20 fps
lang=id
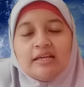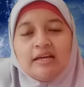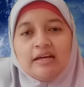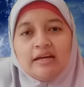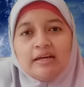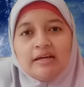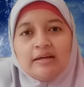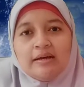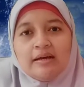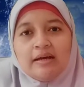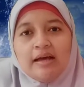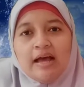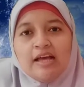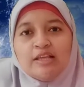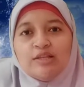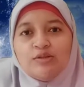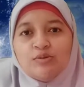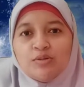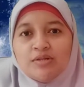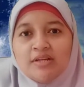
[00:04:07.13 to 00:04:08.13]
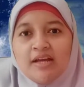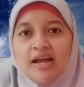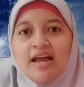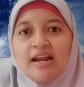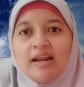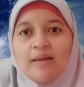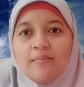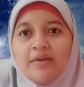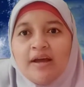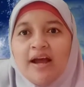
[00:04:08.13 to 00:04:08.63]
uh, hancurnya
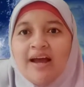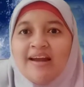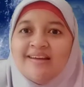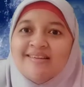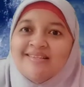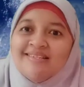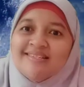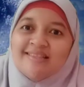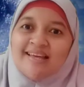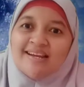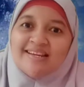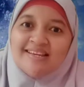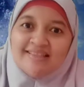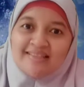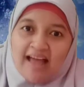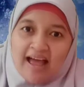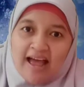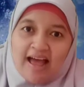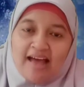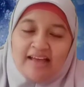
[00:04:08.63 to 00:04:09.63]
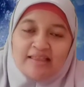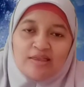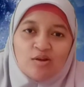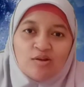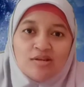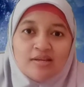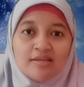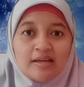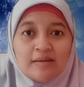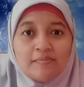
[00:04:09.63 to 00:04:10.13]
alam yang ada di sekitar kita
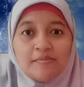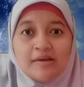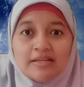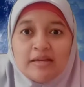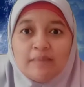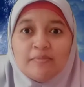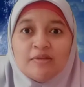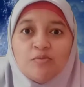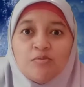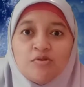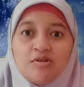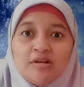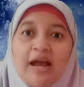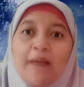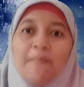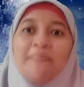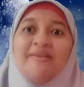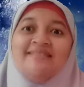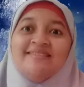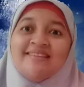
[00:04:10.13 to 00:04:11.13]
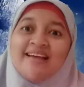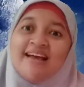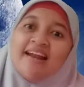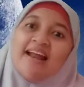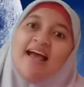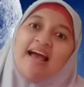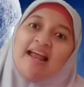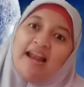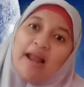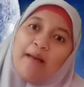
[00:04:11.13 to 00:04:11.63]
atau kita biasa menyebut dengan
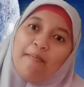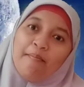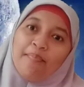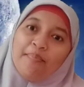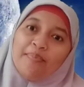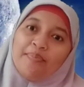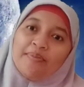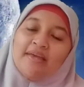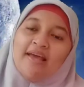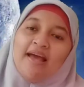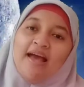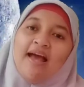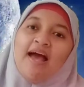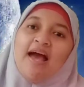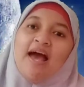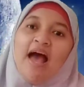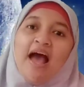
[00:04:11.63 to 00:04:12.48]
bencana alam ya.